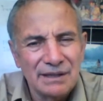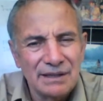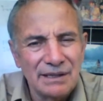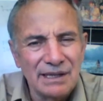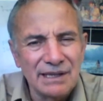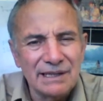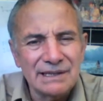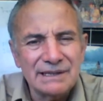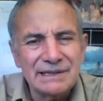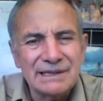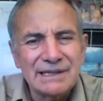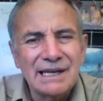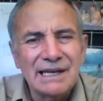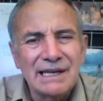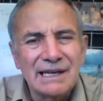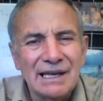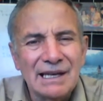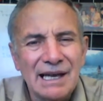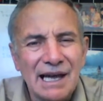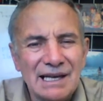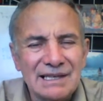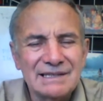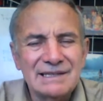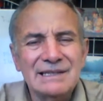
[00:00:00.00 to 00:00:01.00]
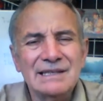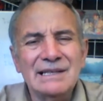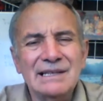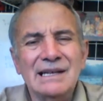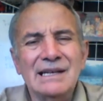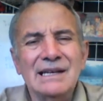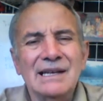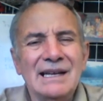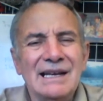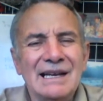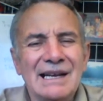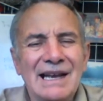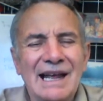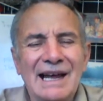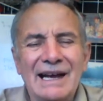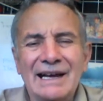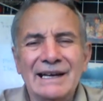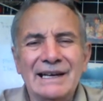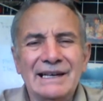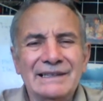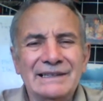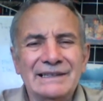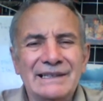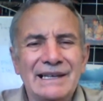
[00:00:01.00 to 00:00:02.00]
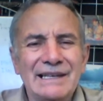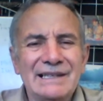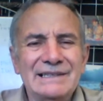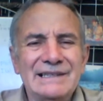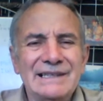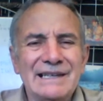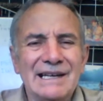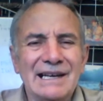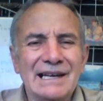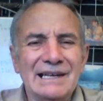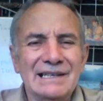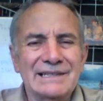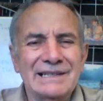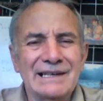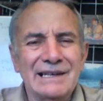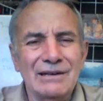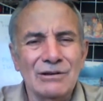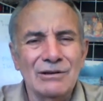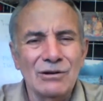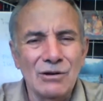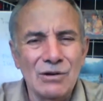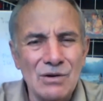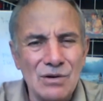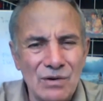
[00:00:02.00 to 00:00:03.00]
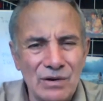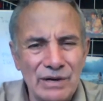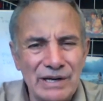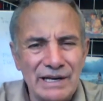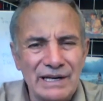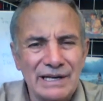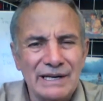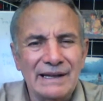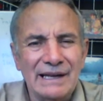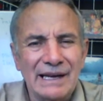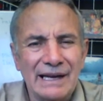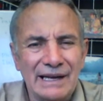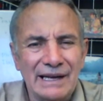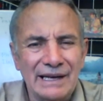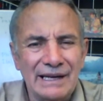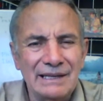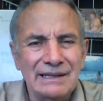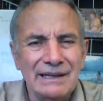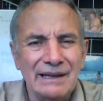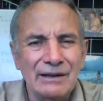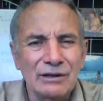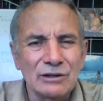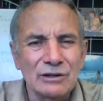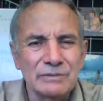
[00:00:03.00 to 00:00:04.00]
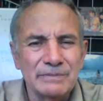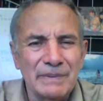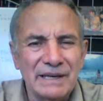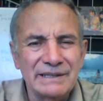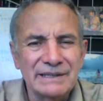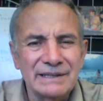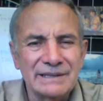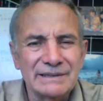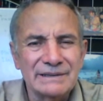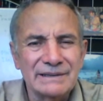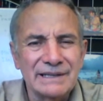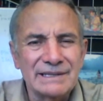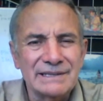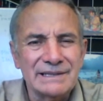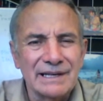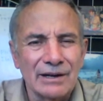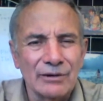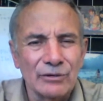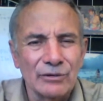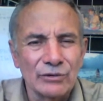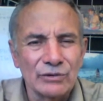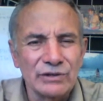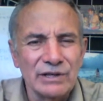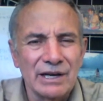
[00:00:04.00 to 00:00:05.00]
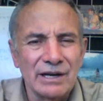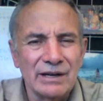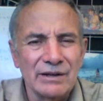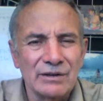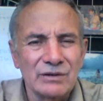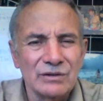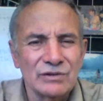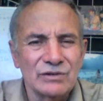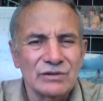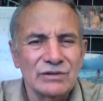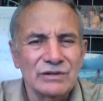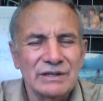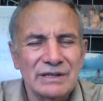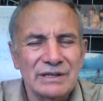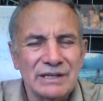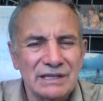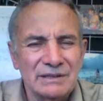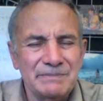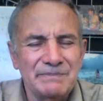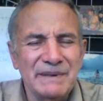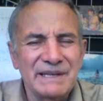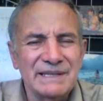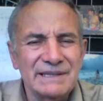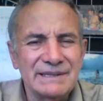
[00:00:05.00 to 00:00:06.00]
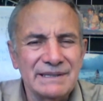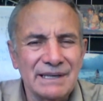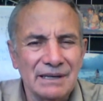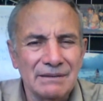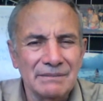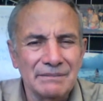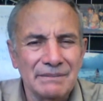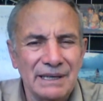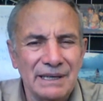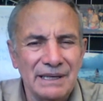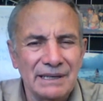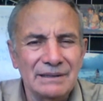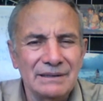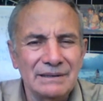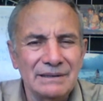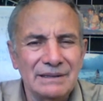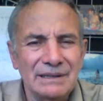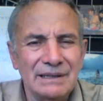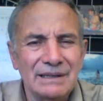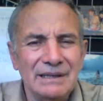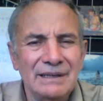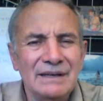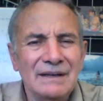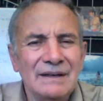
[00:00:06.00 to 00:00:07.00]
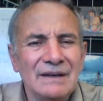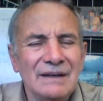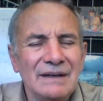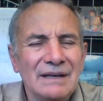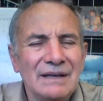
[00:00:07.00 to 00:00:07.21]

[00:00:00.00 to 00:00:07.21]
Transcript: Y este ha sido la característica psicológica de la gente de los países desarrollados, especialmente